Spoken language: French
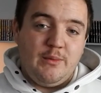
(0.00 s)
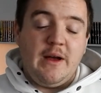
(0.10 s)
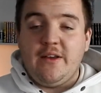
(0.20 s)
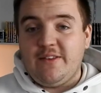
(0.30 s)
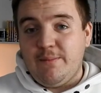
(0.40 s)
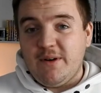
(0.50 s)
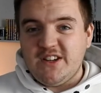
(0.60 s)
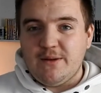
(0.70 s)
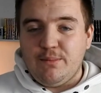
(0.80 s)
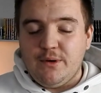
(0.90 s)
bah, c'est pas que
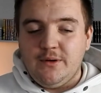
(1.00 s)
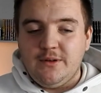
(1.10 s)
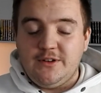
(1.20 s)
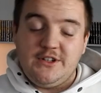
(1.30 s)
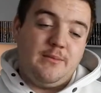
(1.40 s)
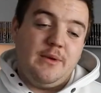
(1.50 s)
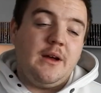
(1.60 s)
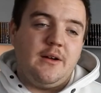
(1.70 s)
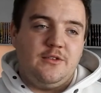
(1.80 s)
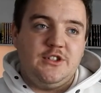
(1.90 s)
j'aime pas, j'aime bien, hein,